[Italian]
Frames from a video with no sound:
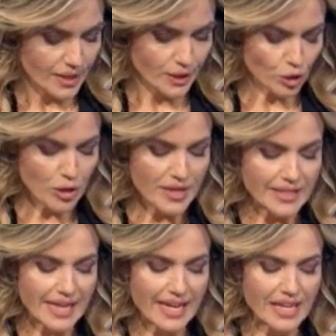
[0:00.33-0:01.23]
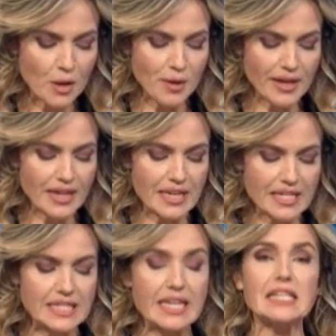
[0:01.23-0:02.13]
E torniamo in Italia per
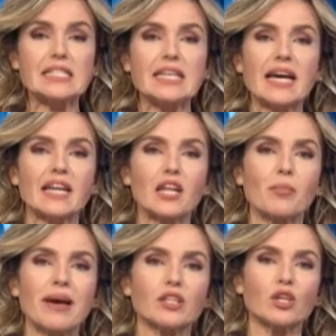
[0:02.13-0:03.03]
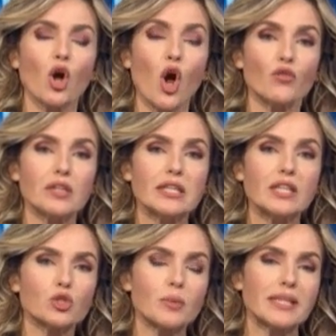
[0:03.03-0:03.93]
sterilizzare i reparti Covid
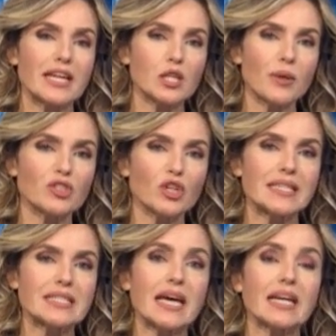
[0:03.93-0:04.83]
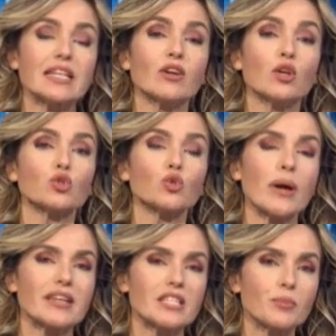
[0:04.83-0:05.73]
dell'ospedale di Piacenza. Arrivano
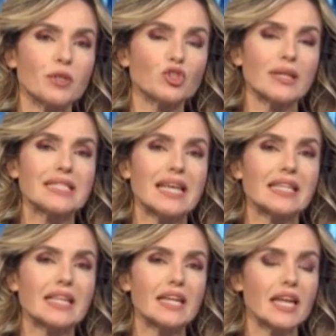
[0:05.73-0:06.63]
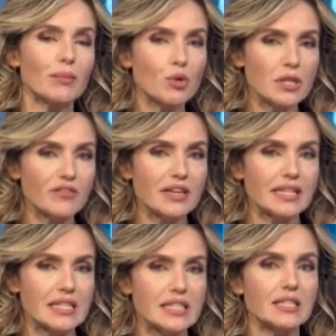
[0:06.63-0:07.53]
squadre specializzate nella bonifica
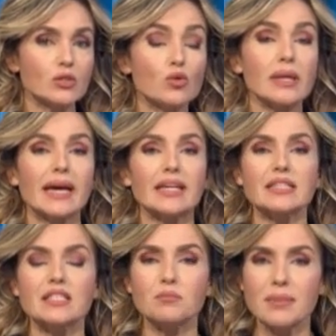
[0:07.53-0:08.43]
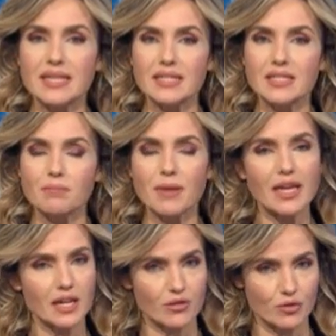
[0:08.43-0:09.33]
di siti nucleari dismessi.
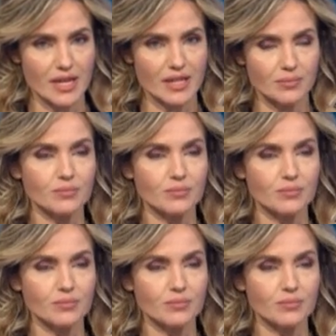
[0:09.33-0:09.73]
Elena Fusai.